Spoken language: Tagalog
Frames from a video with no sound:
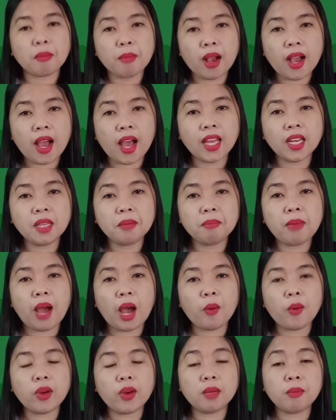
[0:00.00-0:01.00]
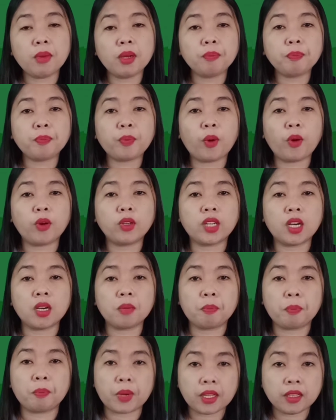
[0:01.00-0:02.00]
Ang mga halimbawa naman po
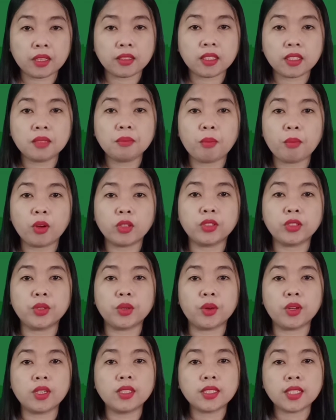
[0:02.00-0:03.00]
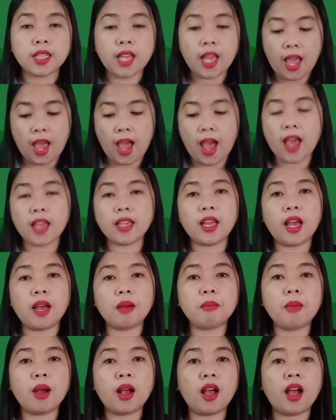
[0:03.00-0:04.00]
ng printed modules ay
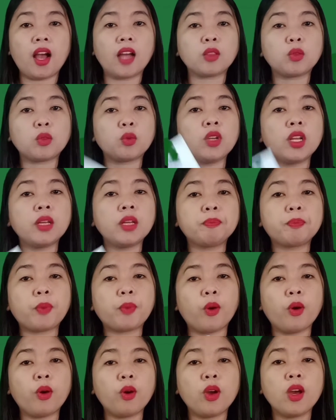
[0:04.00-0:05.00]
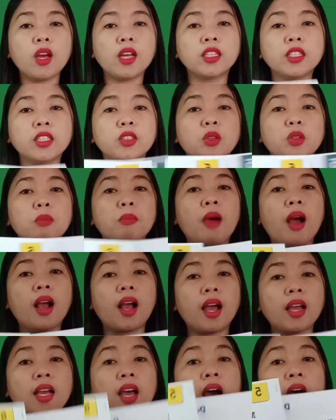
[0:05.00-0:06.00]
ang mga katulad po nitong
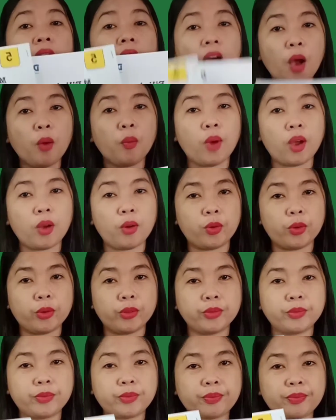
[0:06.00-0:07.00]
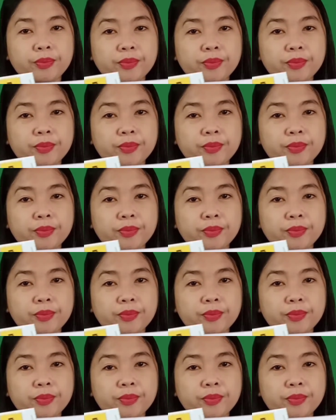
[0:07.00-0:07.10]
mga hawak ko.